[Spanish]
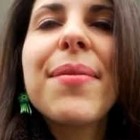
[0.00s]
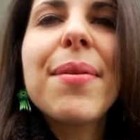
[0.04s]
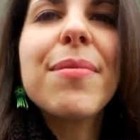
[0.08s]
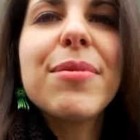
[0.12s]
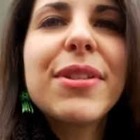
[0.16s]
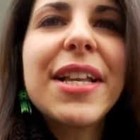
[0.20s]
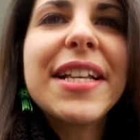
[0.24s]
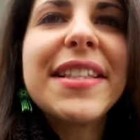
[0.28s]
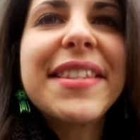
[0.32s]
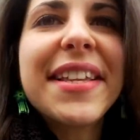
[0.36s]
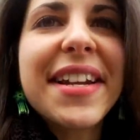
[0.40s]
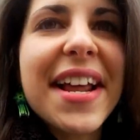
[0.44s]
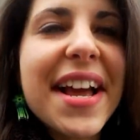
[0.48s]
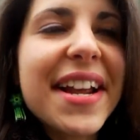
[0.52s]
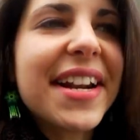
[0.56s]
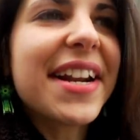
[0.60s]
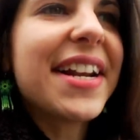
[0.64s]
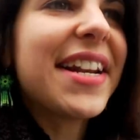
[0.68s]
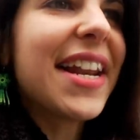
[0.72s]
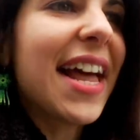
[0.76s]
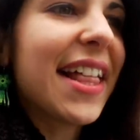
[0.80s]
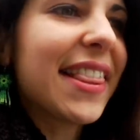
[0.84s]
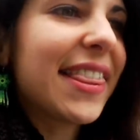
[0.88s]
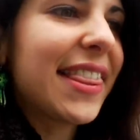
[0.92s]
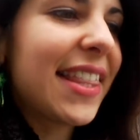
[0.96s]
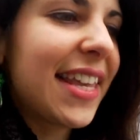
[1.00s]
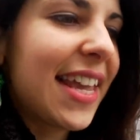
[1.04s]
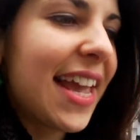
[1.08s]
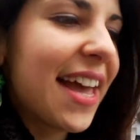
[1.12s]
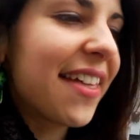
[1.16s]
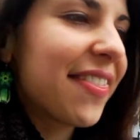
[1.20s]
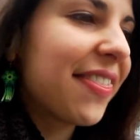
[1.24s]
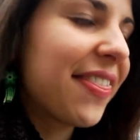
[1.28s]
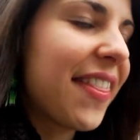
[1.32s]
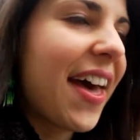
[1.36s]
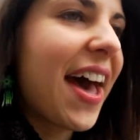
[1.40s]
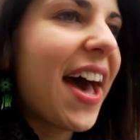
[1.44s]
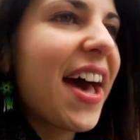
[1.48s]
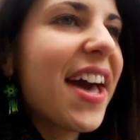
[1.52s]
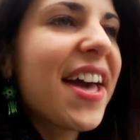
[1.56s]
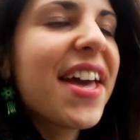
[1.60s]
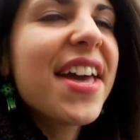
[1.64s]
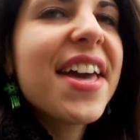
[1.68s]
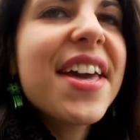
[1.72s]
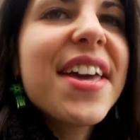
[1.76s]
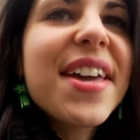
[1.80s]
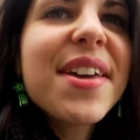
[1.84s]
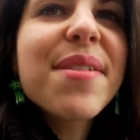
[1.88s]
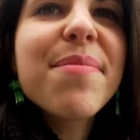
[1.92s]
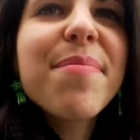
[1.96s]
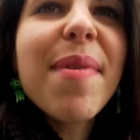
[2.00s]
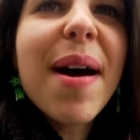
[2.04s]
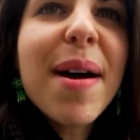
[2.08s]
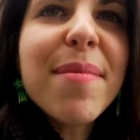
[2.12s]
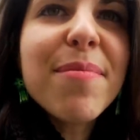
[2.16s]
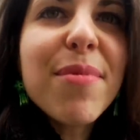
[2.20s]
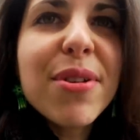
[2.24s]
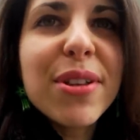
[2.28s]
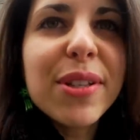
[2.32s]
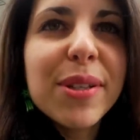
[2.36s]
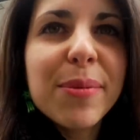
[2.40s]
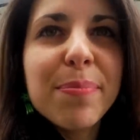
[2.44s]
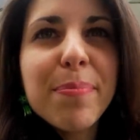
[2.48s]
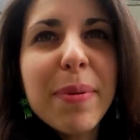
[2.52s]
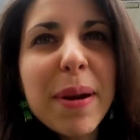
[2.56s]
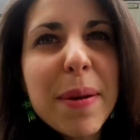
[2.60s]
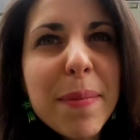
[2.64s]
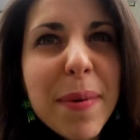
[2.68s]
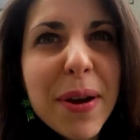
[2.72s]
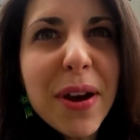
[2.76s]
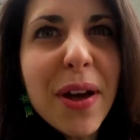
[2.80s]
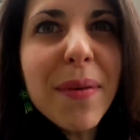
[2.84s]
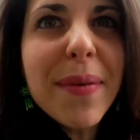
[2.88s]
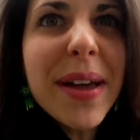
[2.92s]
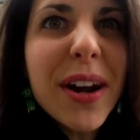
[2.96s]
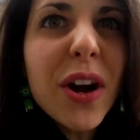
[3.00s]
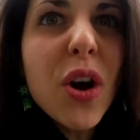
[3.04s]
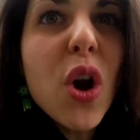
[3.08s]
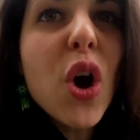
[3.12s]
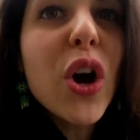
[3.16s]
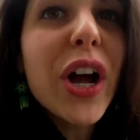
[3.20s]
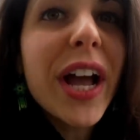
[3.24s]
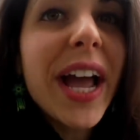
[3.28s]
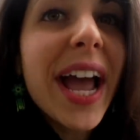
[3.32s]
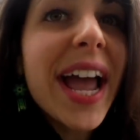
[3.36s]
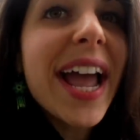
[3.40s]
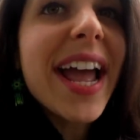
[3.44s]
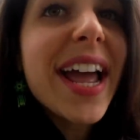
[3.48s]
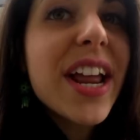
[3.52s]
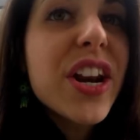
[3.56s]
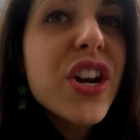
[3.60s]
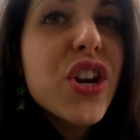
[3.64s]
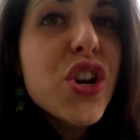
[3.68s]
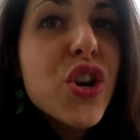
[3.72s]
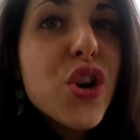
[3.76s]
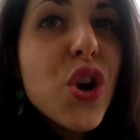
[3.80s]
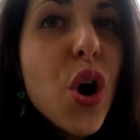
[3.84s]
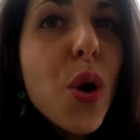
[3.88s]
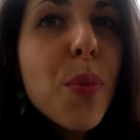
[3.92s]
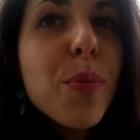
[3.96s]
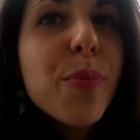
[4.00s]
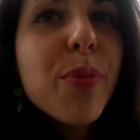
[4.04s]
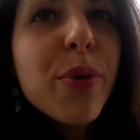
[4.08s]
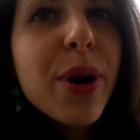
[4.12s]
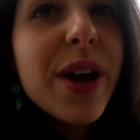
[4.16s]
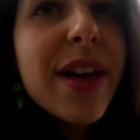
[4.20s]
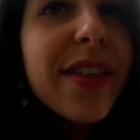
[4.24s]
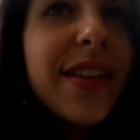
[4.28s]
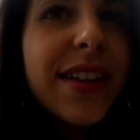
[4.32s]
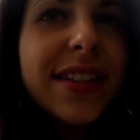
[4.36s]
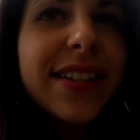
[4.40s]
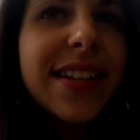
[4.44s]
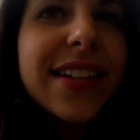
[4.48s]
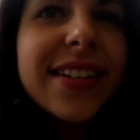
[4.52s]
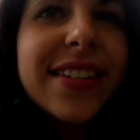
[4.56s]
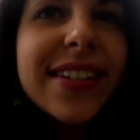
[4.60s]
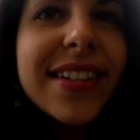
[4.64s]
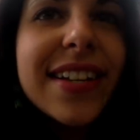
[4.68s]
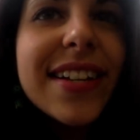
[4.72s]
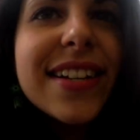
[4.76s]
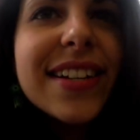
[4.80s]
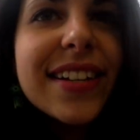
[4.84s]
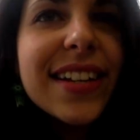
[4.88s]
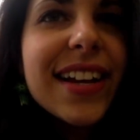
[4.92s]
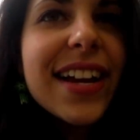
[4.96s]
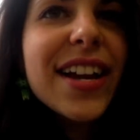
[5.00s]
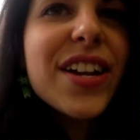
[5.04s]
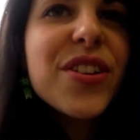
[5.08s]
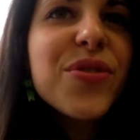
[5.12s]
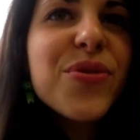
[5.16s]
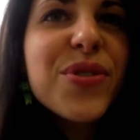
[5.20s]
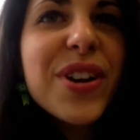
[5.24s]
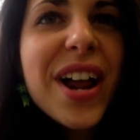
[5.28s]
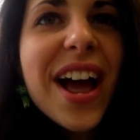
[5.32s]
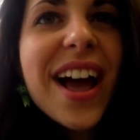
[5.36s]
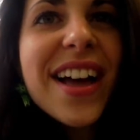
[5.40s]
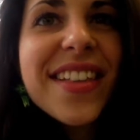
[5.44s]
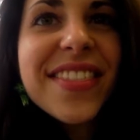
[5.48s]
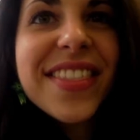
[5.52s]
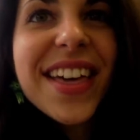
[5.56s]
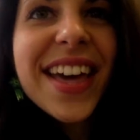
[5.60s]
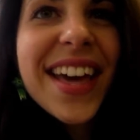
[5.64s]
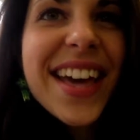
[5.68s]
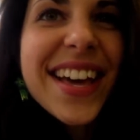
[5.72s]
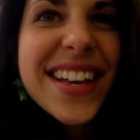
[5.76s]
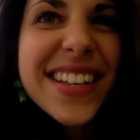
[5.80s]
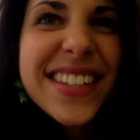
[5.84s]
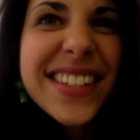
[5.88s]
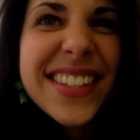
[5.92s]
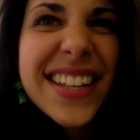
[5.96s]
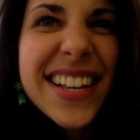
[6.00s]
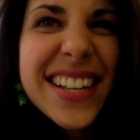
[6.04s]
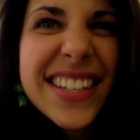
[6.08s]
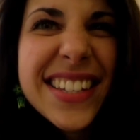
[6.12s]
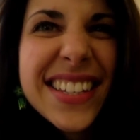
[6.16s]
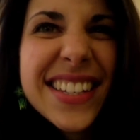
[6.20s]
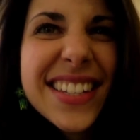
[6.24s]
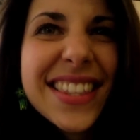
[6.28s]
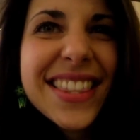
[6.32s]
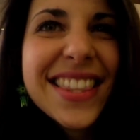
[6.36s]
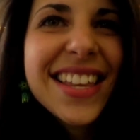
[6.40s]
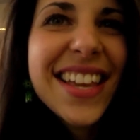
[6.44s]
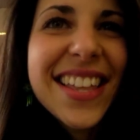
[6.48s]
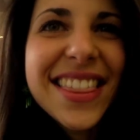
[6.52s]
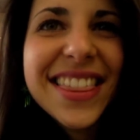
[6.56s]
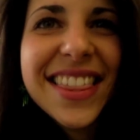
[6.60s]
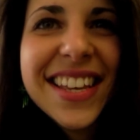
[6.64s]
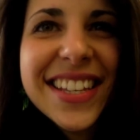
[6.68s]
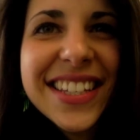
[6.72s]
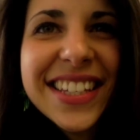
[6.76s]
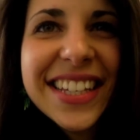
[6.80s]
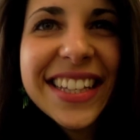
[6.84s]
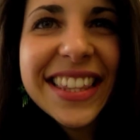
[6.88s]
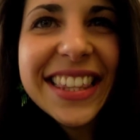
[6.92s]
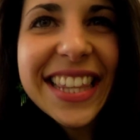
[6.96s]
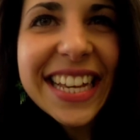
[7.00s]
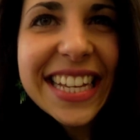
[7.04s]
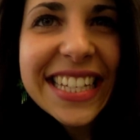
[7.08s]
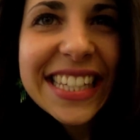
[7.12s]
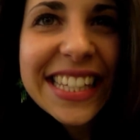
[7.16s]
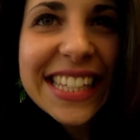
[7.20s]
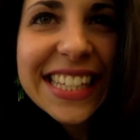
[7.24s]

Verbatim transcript: Vamos a entrar en la tienda y vamos primero a ver lo que no puedes hacer en una de estas tiendecitas.